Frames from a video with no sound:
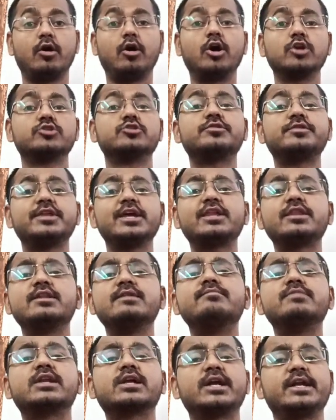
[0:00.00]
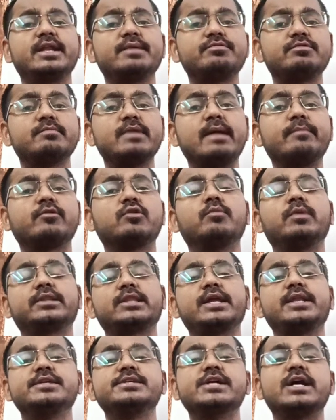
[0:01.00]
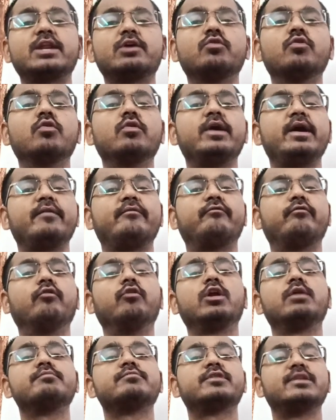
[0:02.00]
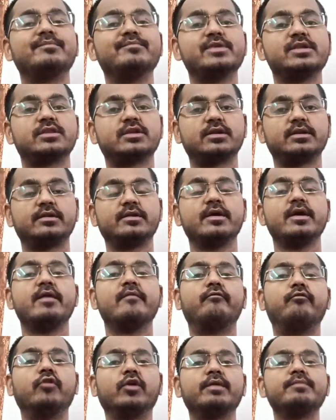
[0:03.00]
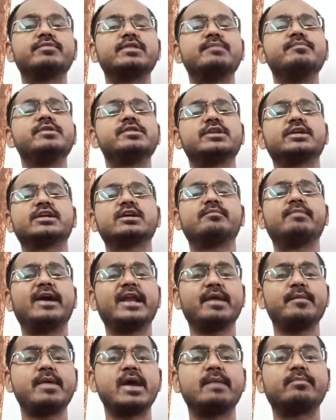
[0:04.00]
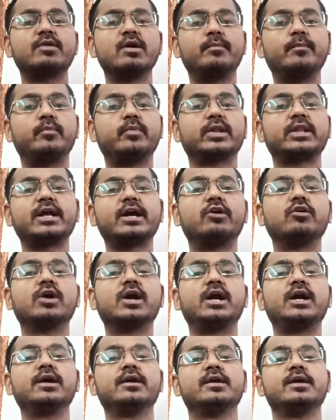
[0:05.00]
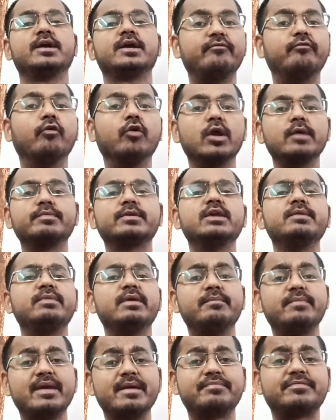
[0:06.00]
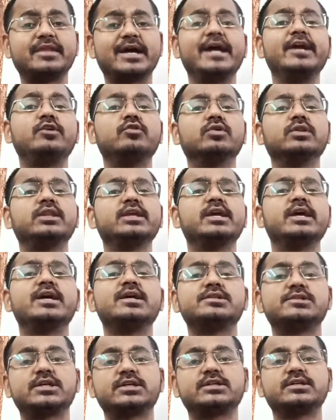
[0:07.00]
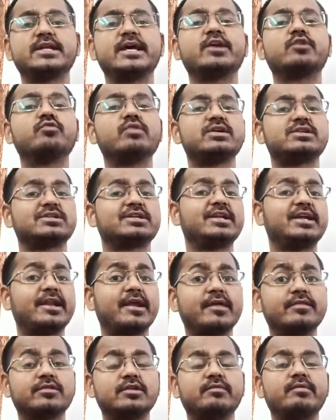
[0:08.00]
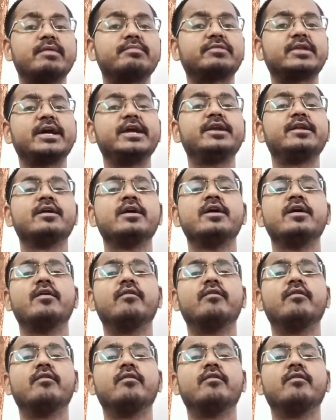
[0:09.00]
और जो सिक्स नंबर का टिप्स मैं आपको बताने जा रहा हूं वो है फोरम सबमिशन फोरम सबमिशन के बारे में आपको पता होगा कि फोरम की भी वेबसाइट होती है जस्ट लाइक क्वेश्चन एंड आंसर वेबसाइट